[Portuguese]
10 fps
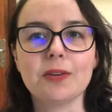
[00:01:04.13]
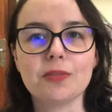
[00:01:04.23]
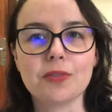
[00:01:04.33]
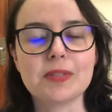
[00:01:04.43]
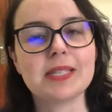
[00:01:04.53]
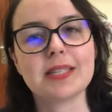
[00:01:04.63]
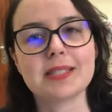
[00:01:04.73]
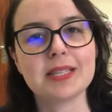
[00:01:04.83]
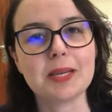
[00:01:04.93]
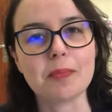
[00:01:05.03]
eu vou fazendo
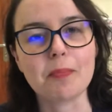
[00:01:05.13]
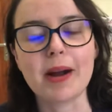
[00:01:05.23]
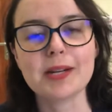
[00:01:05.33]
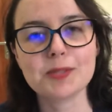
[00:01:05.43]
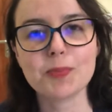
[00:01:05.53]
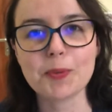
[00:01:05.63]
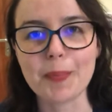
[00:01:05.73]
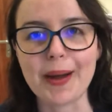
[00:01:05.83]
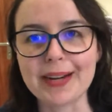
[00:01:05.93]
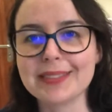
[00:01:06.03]
assim partes por
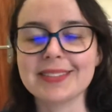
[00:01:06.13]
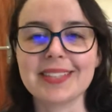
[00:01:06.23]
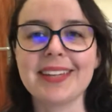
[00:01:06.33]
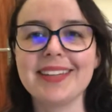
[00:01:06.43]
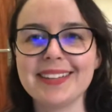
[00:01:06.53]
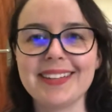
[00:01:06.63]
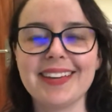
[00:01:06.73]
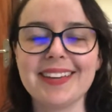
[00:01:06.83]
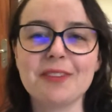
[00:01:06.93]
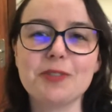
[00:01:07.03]
partes, né? E
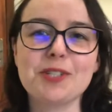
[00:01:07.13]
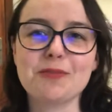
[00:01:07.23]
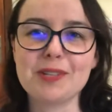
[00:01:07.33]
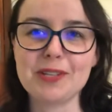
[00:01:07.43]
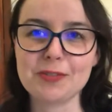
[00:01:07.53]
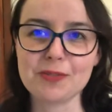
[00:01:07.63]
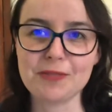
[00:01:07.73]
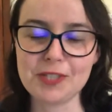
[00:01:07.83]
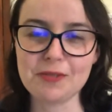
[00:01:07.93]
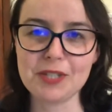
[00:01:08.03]
aí eu vou dividindo,
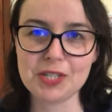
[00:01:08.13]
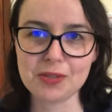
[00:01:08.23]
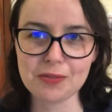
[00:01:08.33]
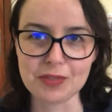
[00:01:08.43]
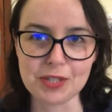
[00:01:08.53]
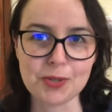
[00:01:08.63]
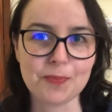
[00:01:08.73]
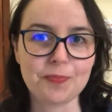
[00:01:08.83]
dividindo o vídeo.